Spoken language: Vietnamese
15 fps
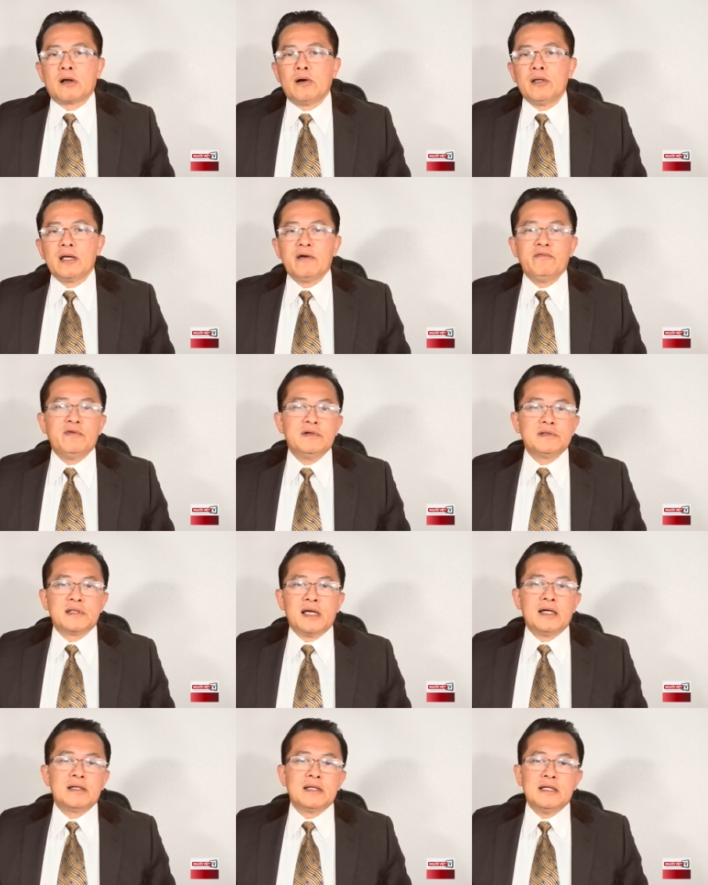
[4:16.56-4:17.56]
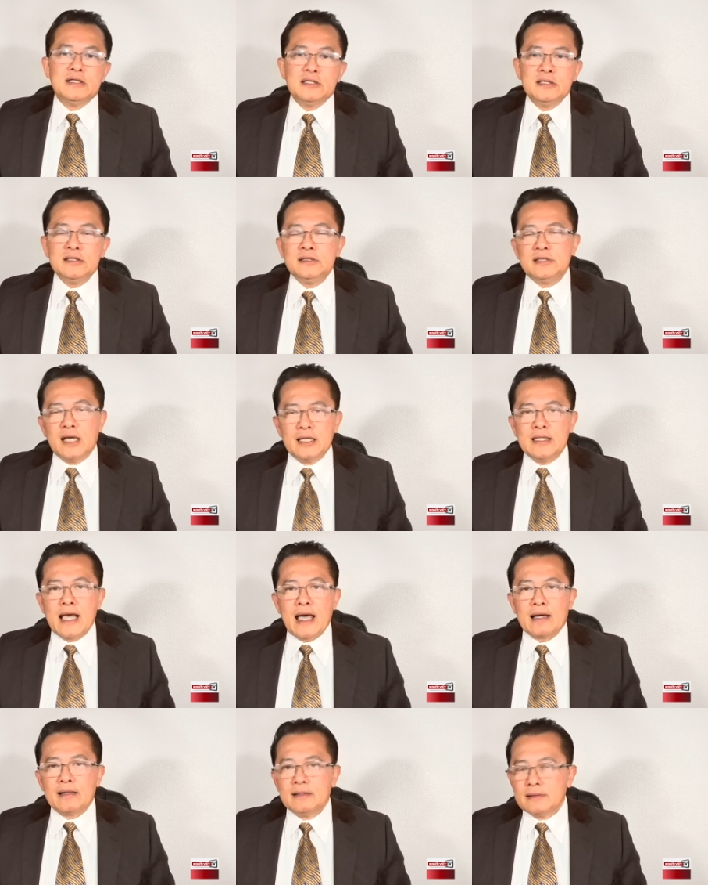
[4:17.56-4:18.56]
có những cái phương tiện đi dễ
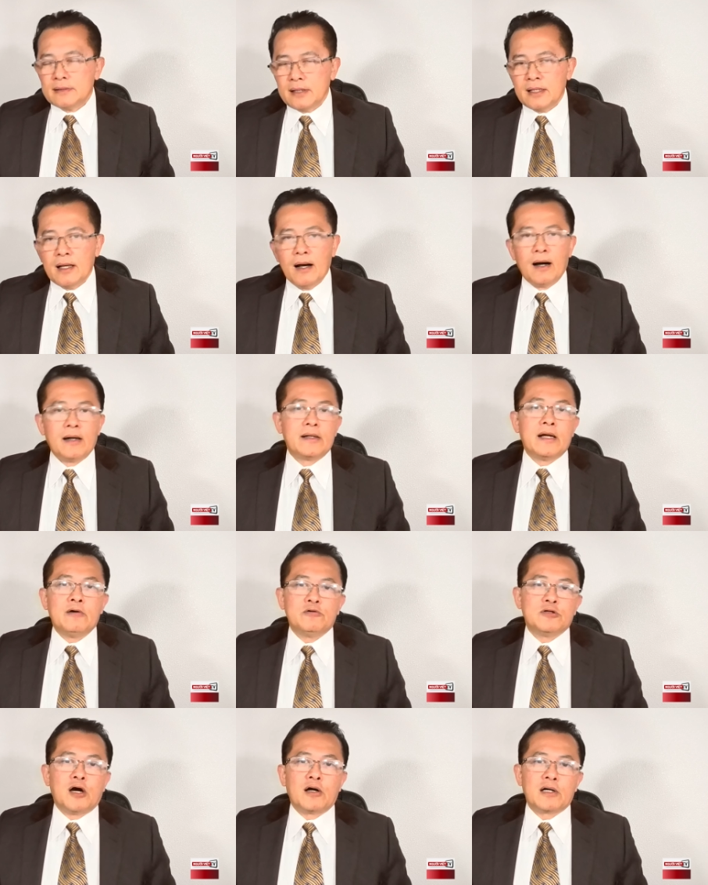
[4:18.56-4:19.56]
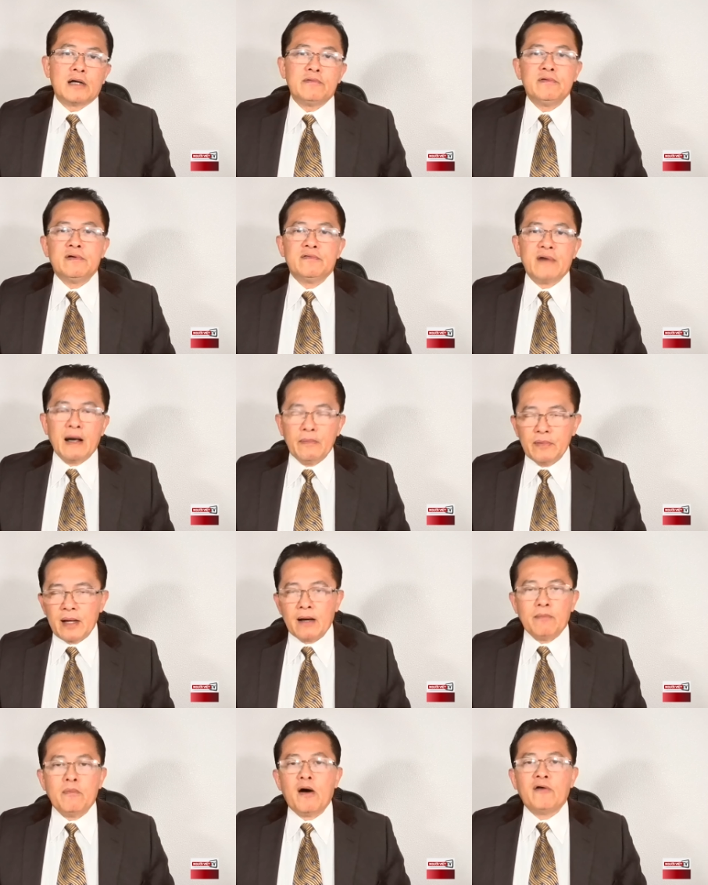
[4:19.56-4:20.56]
dàng thì họ đều chọn cái phương pháp
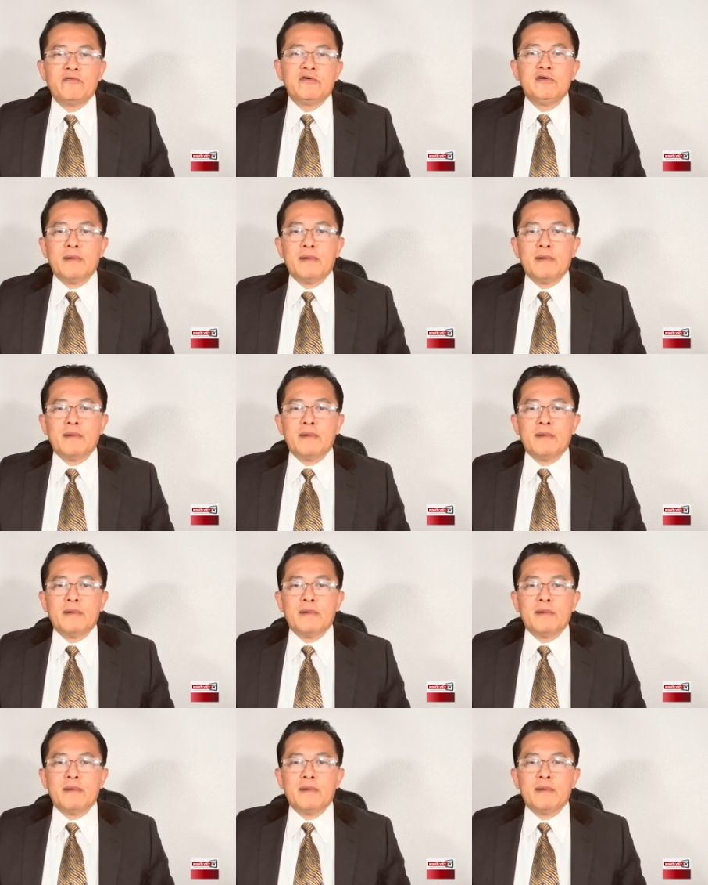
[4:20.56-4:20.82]
là bỏ